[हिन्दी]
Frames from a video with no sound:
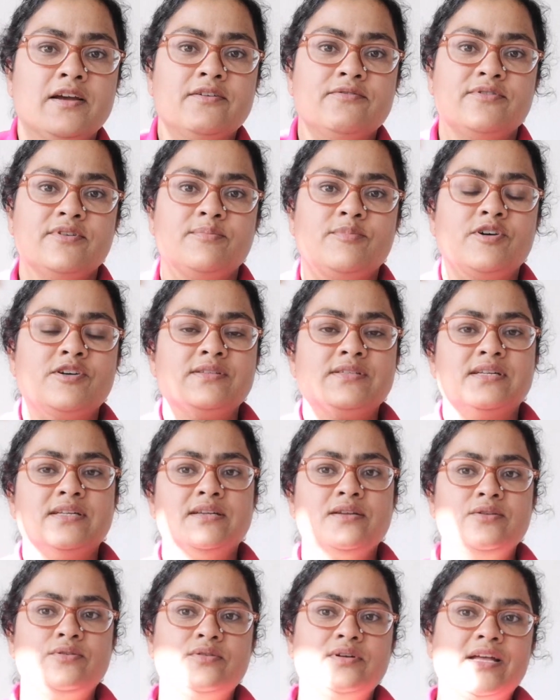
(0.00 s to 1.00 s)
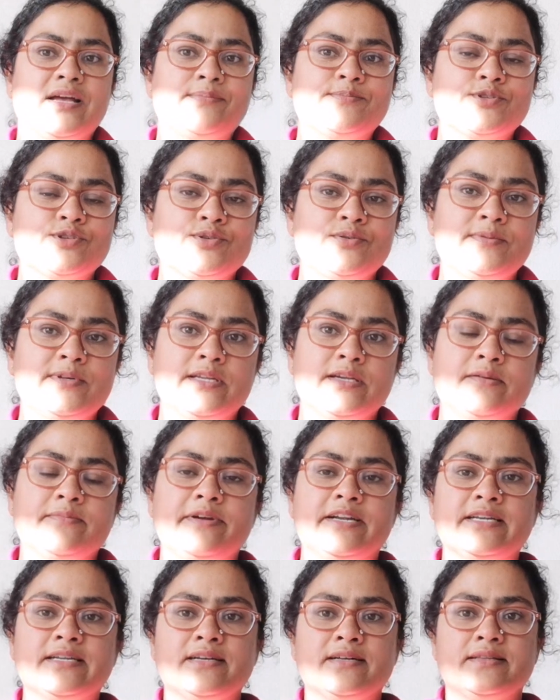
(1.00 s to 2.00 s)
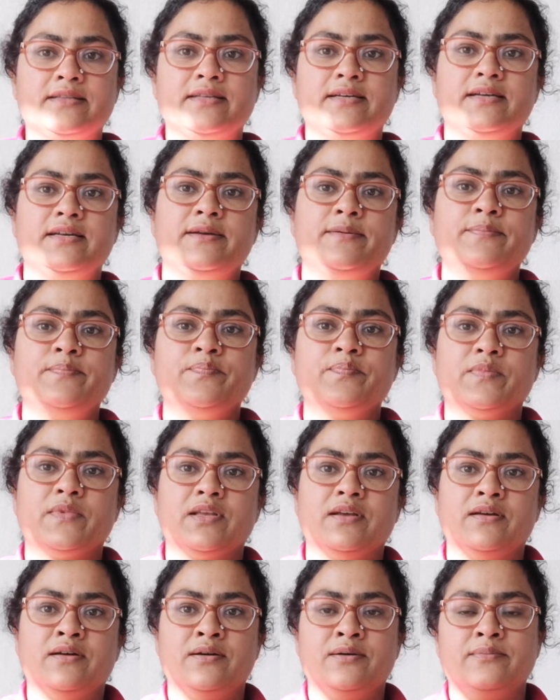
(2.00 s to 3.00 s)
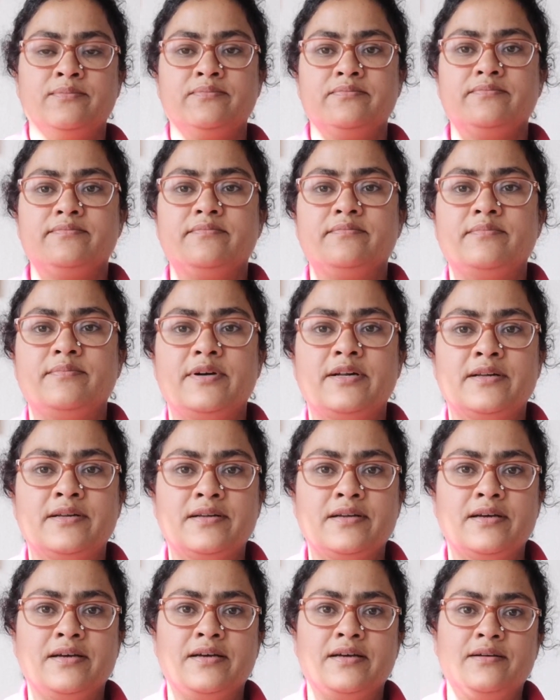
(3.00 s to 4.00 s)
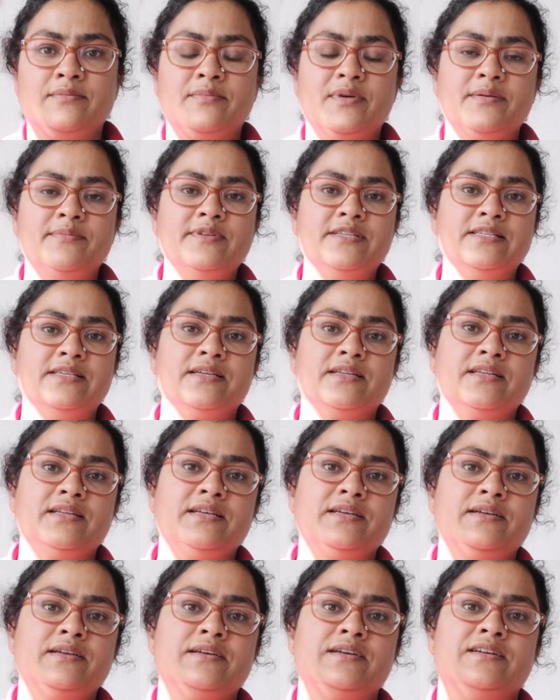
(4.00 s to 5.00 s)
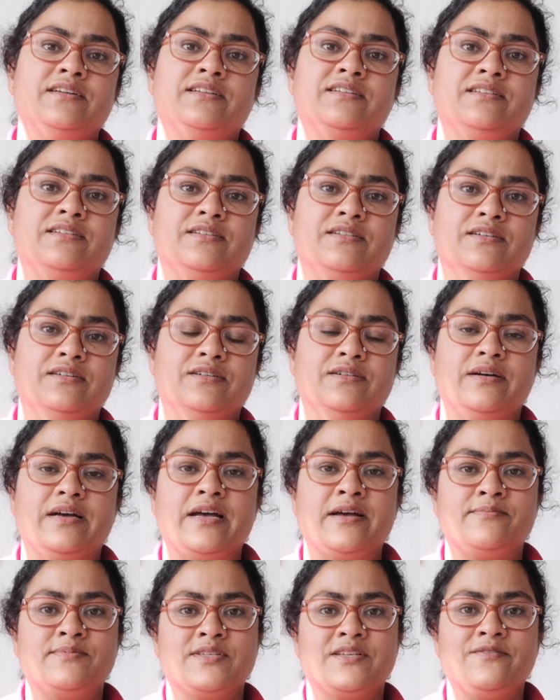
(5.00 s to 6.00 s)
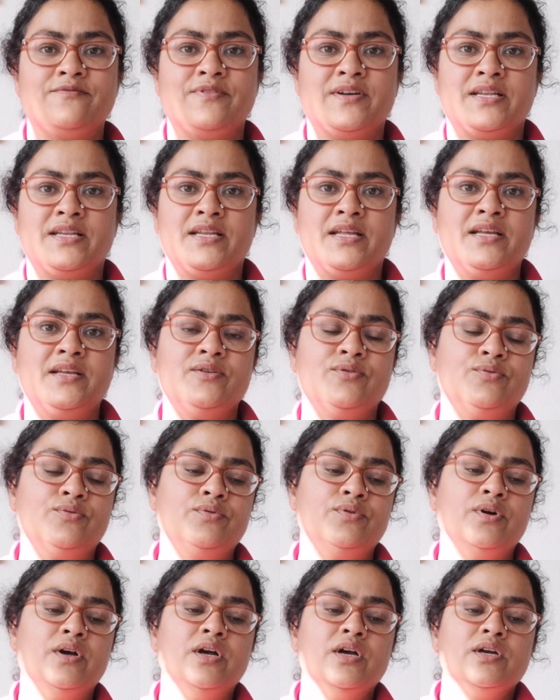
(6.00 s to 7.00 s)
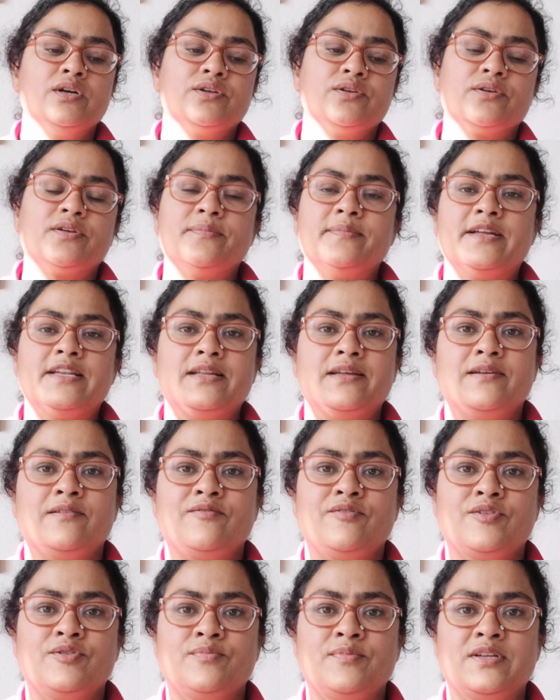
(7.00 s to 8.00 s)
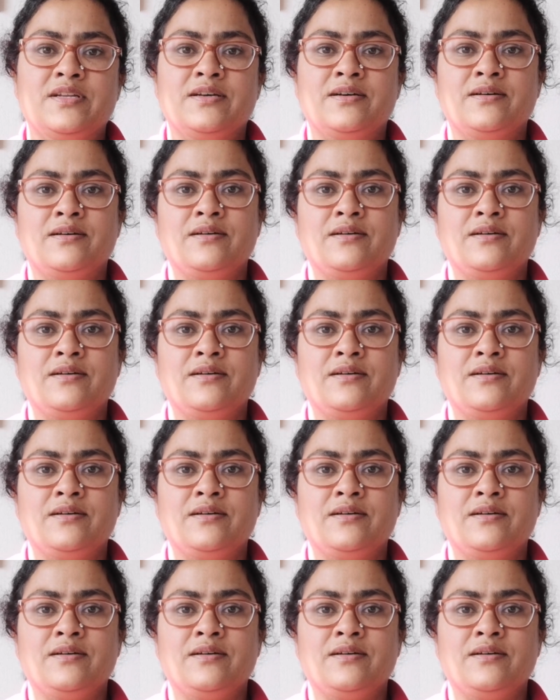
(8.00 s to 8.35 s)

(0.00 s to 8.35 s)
फिर बहुत सारे लोग ऐप्स को भी रिकमेंड करते हैं पर हाँ, मैं बेसिकली ऐप्स हाँ, की फ़ैन नहीं हूँ क्योंकि मैंने ये फिनोमिना